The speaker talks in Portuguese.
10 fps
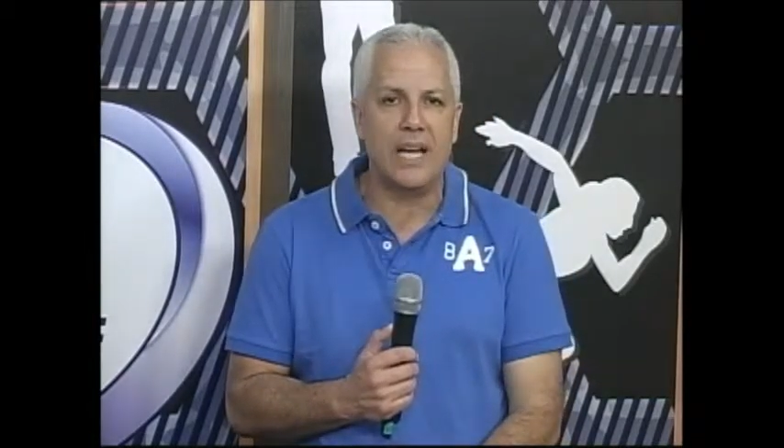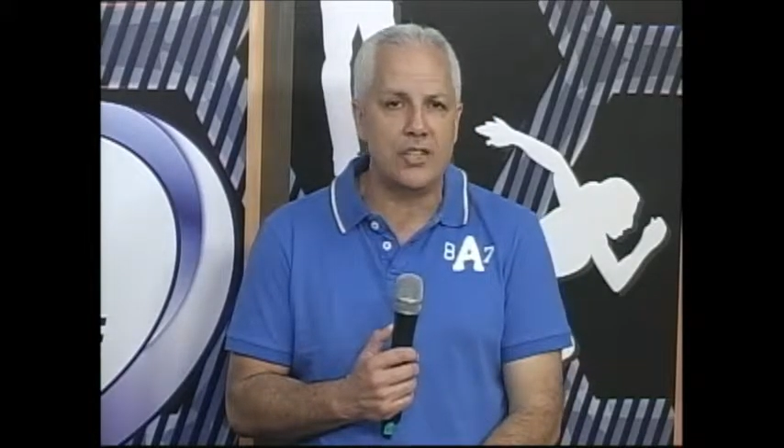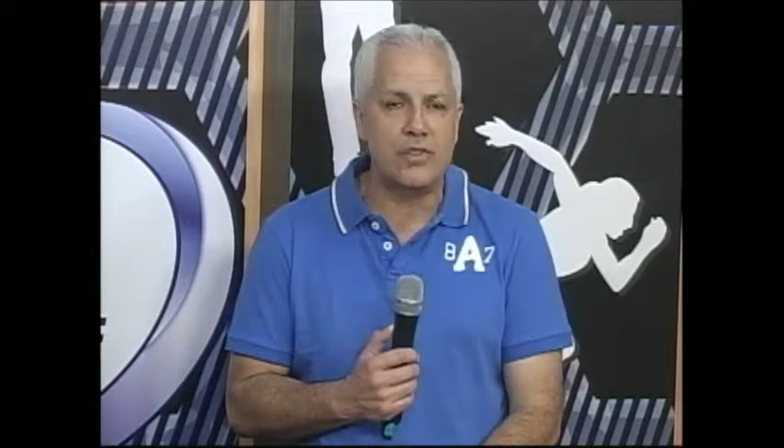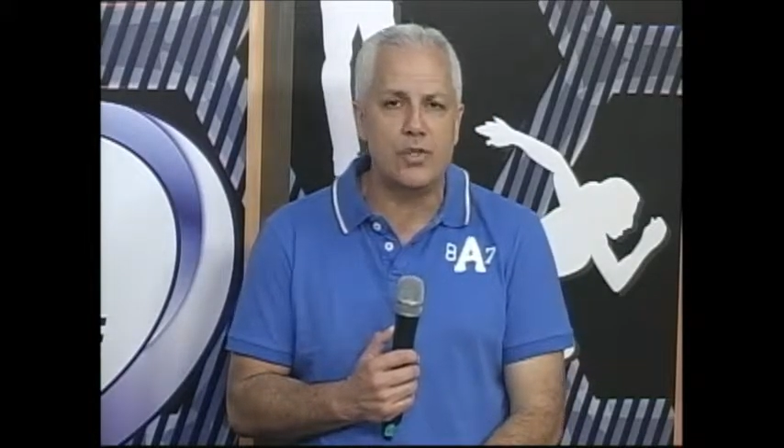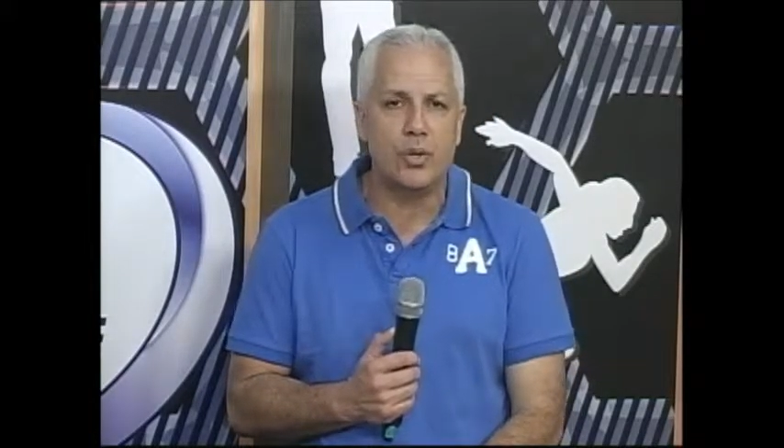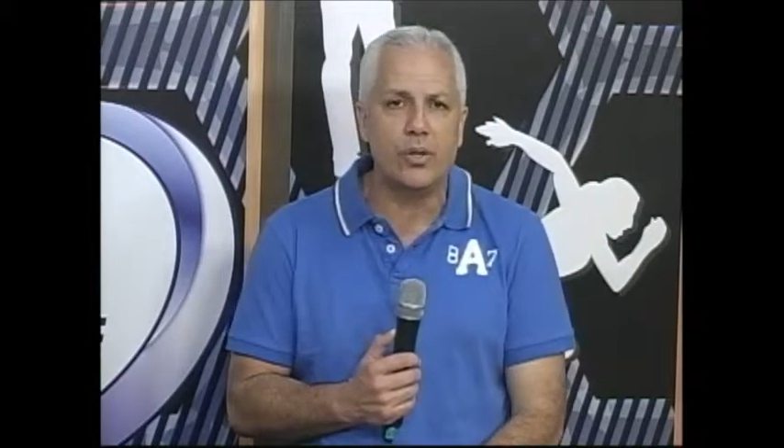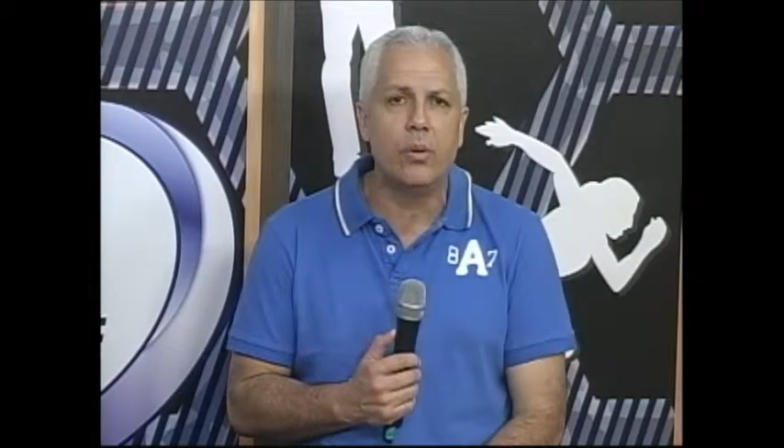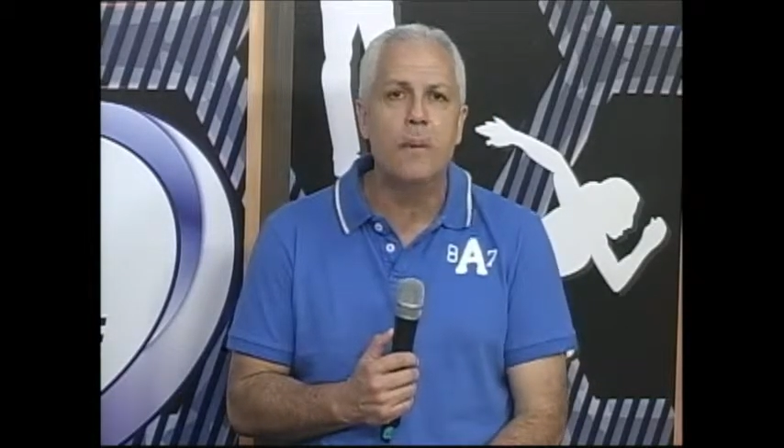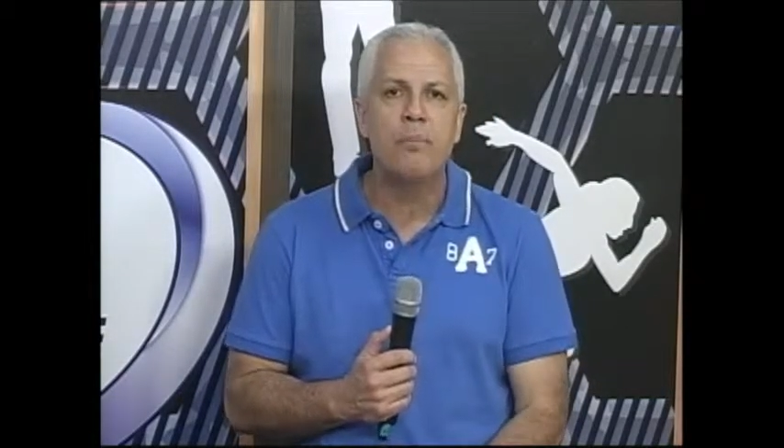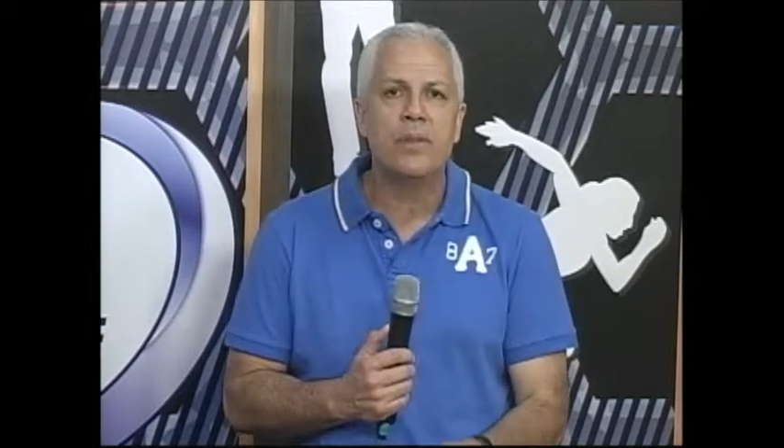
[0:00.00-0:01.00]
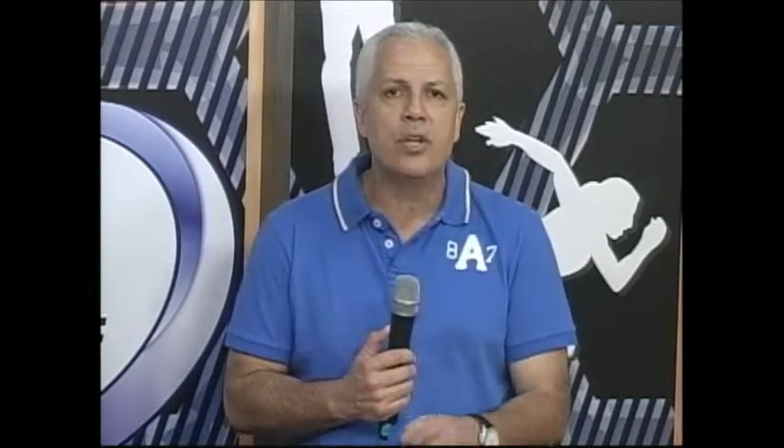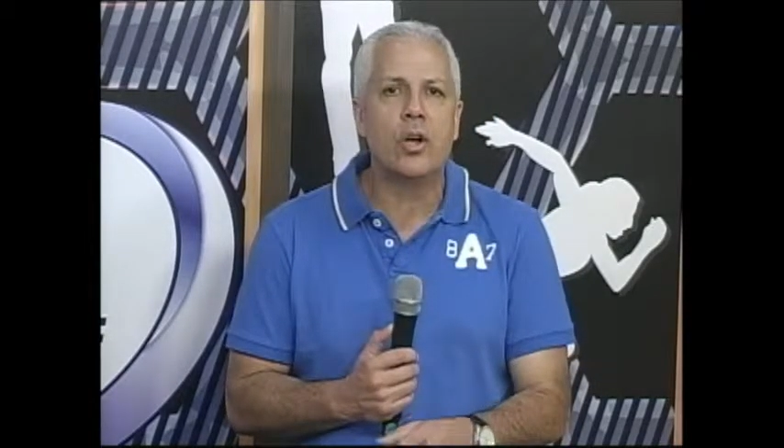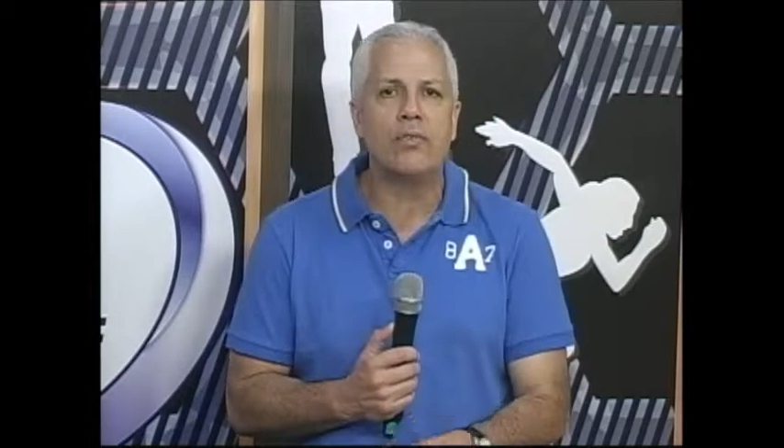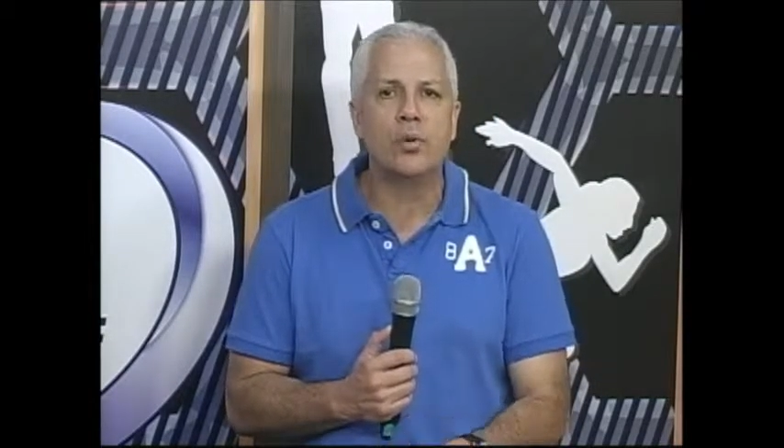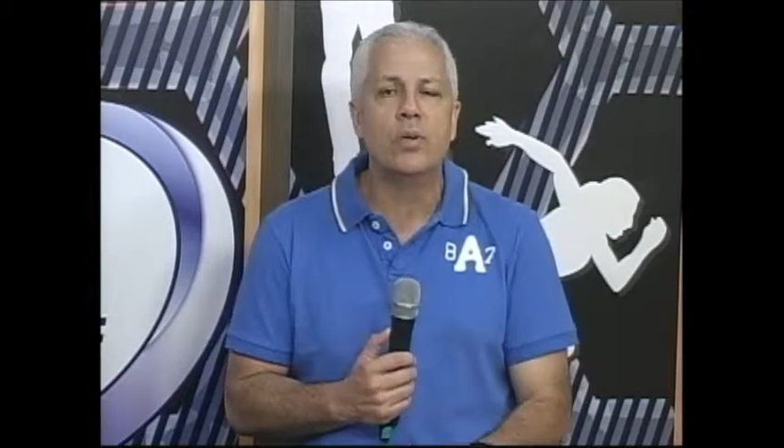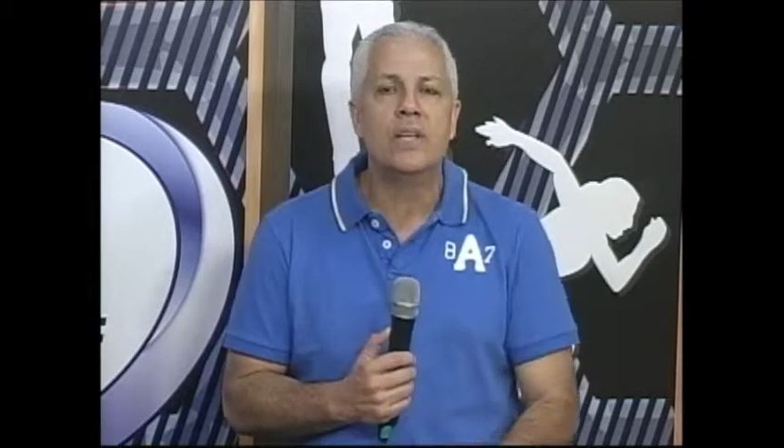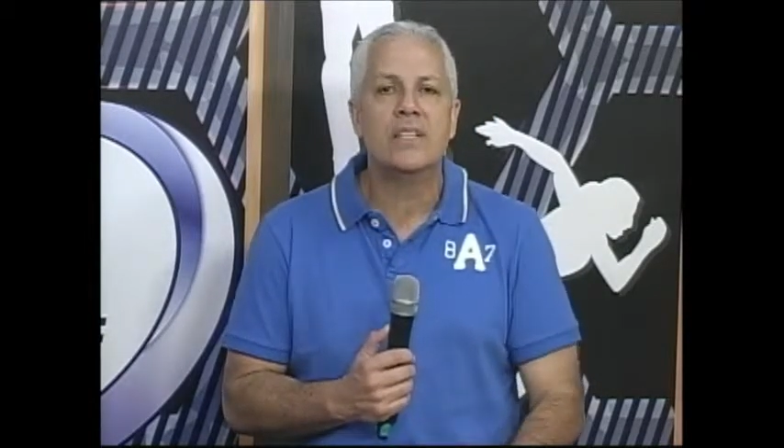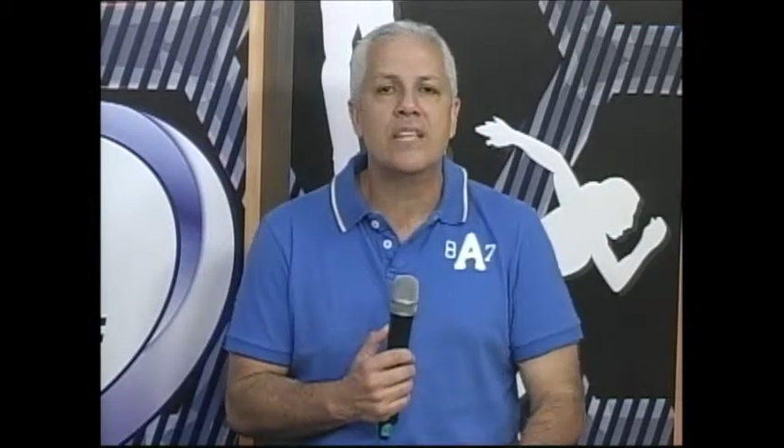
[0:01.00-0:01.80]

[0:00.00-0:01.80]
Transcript: 1028 e 91